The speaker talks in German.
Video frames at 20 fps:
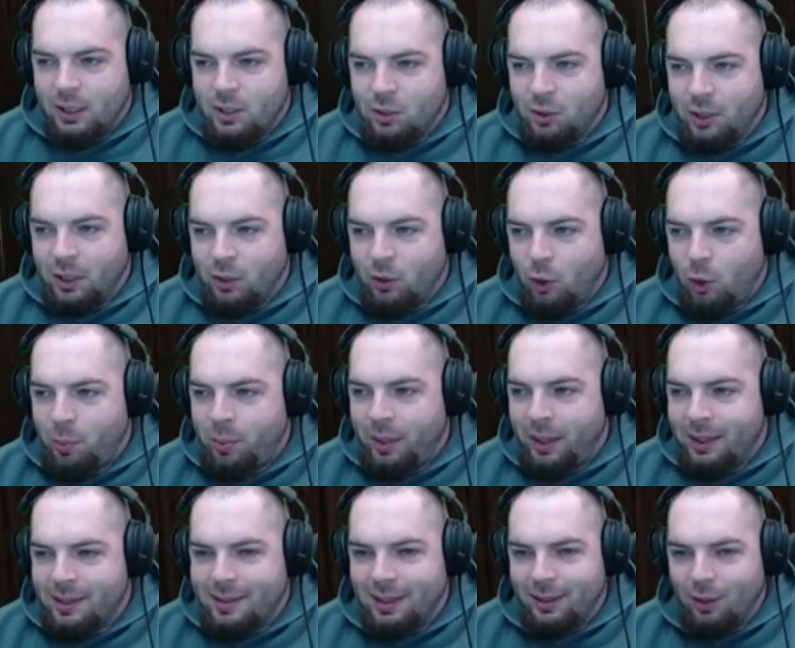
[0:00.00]
so eine Gruppe
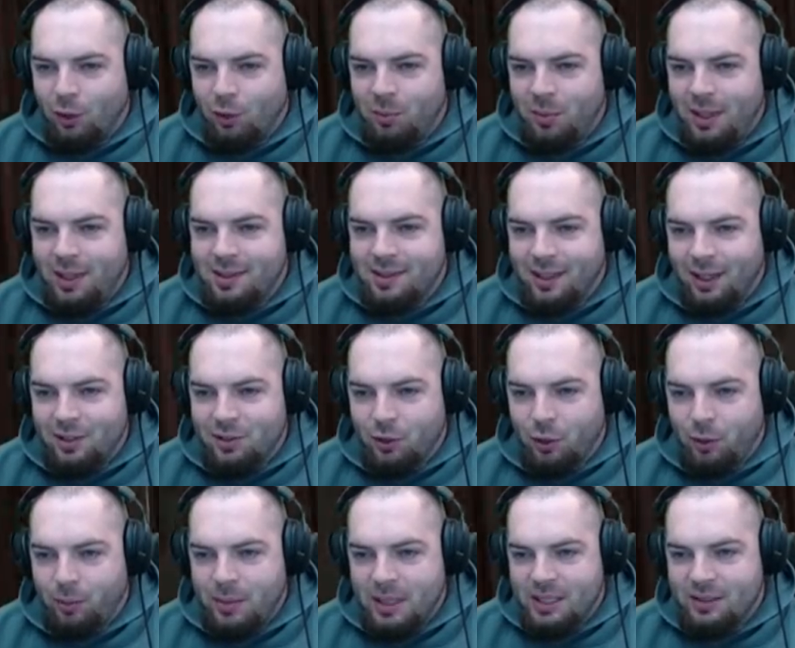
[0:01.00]
ist halt auch mies, kannst du
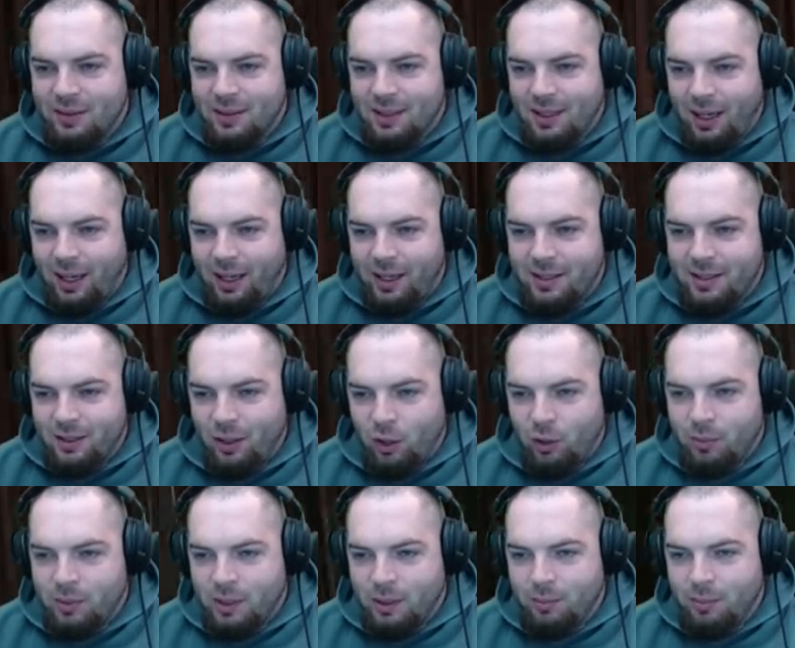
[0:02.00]
auch mies was reißen, auch
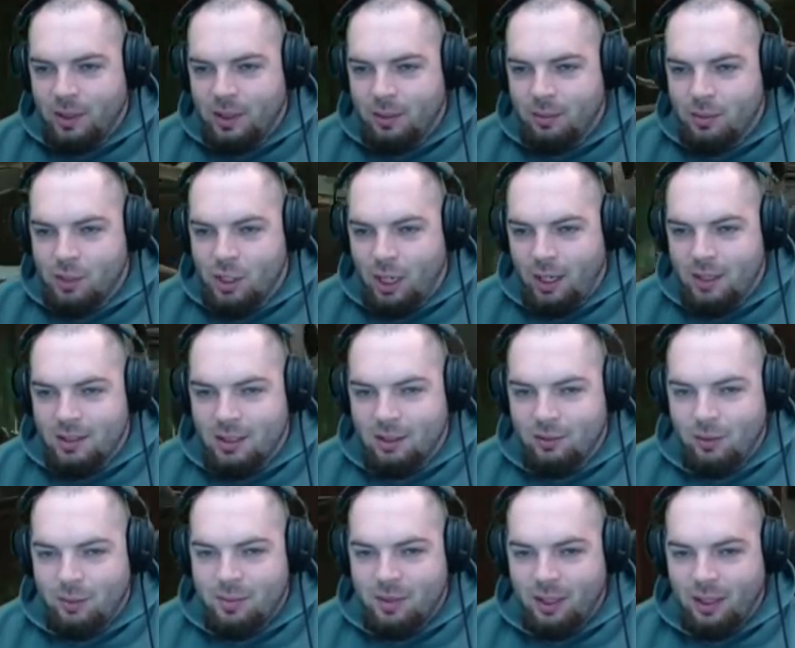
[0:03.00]
mit dem, mit dem scheiß
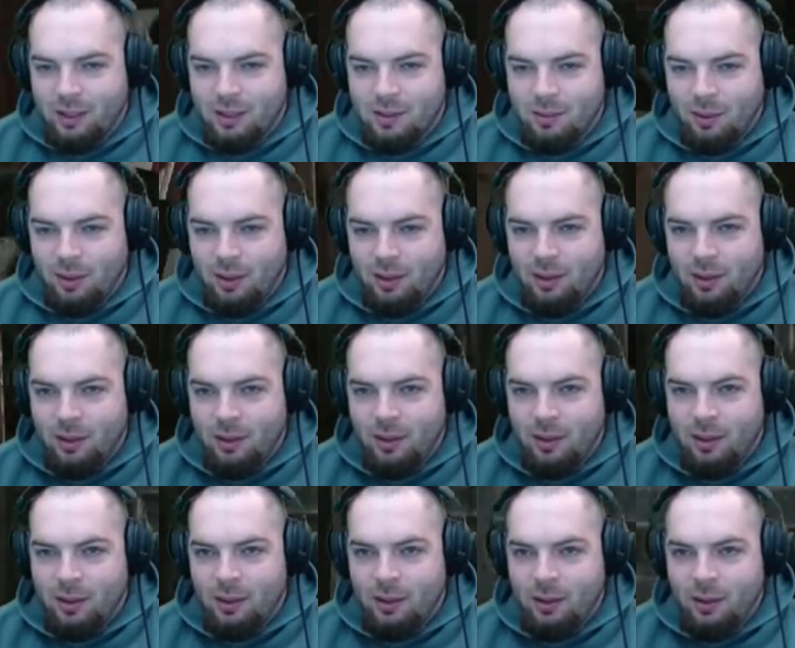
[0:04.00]
Equip, sag ich mal.
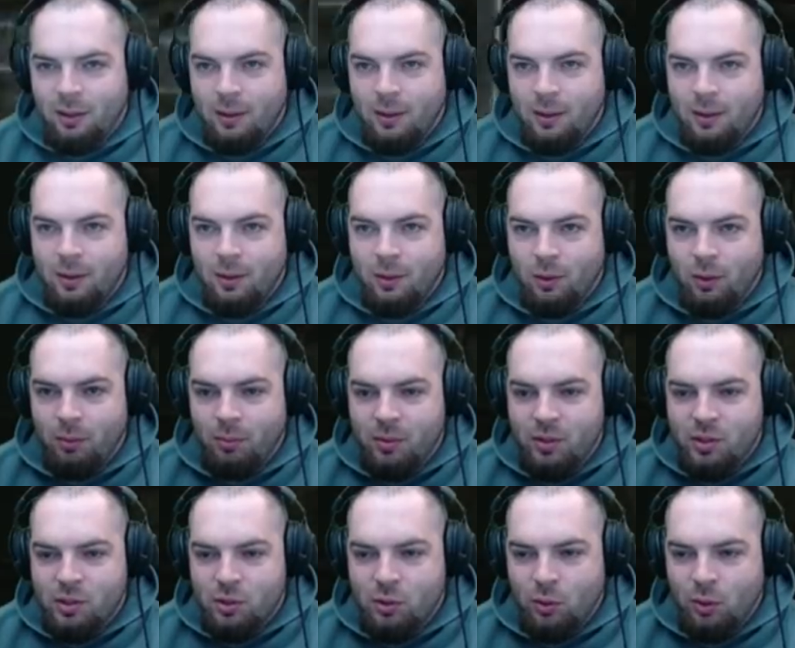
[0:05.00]
Oben
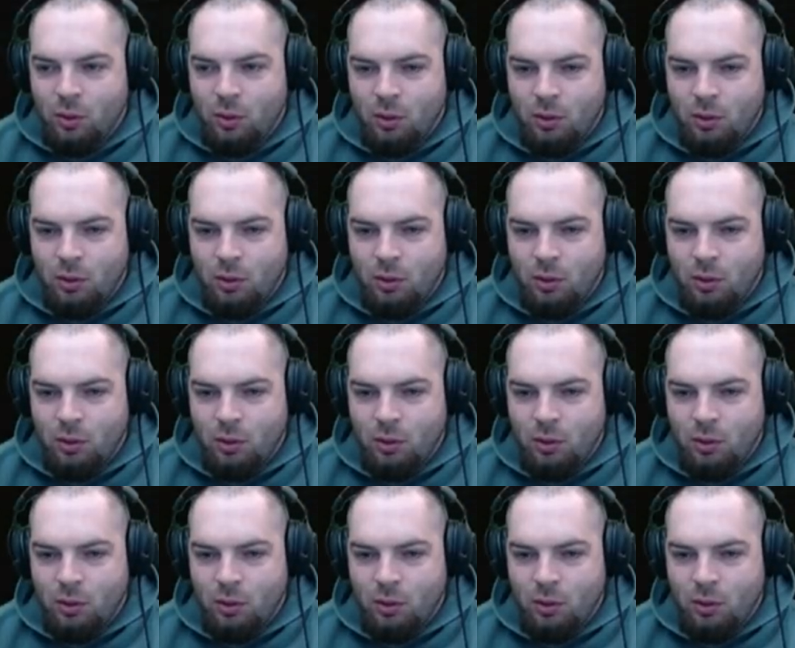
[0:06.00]
ist zu.